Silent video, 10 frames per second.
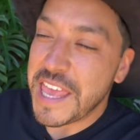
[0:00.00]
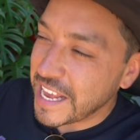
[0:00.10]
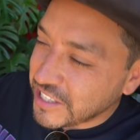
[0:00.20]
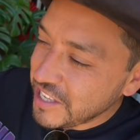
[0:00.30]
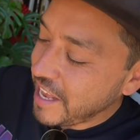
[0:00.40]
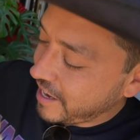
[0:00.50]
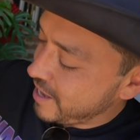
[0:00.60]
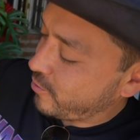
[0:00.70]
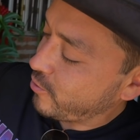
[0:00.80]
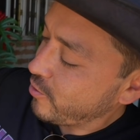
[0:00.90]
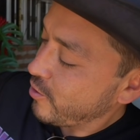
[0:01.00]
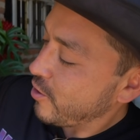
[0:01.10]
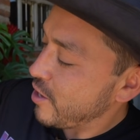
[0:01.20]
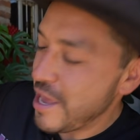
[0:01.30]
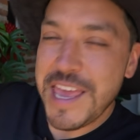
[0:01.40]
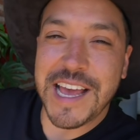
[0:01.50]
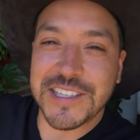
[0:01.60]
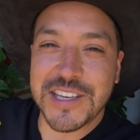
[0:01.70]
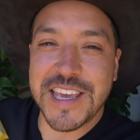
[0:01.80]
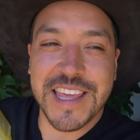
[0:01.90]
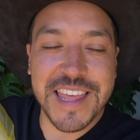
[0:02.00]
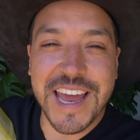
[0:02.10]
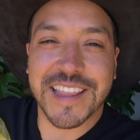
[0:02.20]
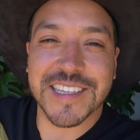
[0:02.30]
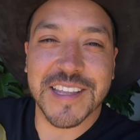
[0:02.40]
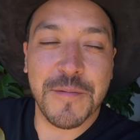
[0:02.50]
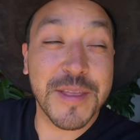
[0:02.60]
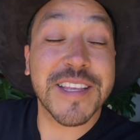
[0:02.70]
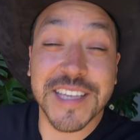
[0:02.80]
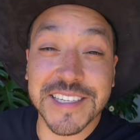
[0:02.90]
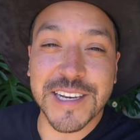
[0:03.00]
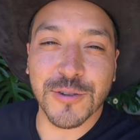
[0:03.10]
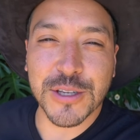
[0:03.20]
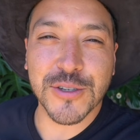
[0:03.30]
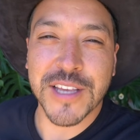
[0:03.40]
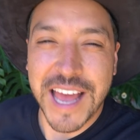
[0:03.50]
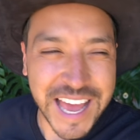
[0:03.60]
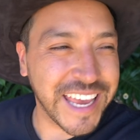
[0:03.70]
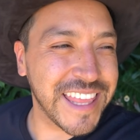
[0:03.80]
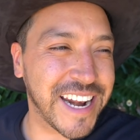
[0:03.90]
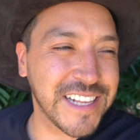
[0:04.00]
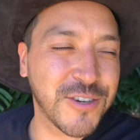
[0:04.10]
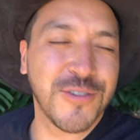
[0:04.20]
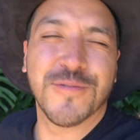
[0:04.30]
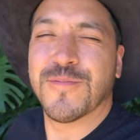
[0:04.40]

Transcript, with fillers: Y así de rico y así de artesanalmente se hacen los quesos aquí en el rancho.